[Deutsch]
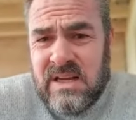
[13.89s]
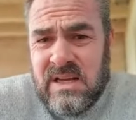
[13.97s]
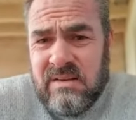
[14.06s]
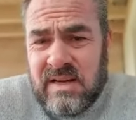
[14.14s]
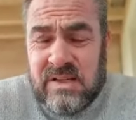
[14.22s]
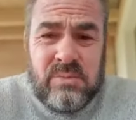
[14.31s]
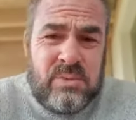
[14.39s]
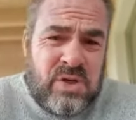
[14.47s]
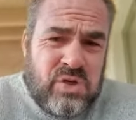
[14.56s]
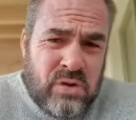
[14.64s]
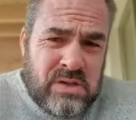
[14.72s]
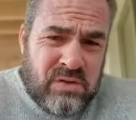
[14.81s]
wenn es um den
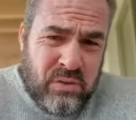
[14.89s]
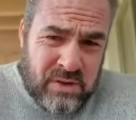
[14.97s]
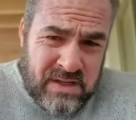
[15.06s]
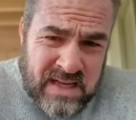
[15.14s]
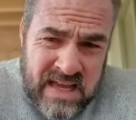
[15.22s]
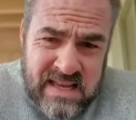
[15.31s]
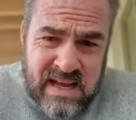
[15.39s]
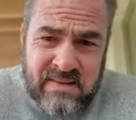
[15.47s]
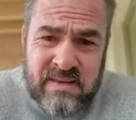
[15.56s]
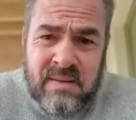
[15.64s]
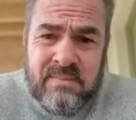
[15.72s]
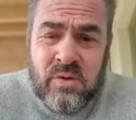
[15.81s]
Schutz von Kindern
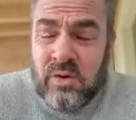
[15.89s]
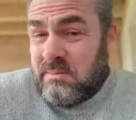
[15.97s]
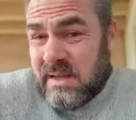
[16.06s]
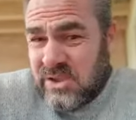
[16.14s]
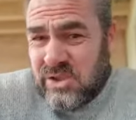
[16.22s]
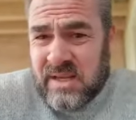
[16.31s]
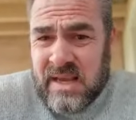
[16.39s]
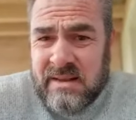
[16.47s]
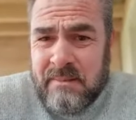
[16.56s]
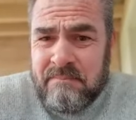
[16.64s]
und Menschen geht.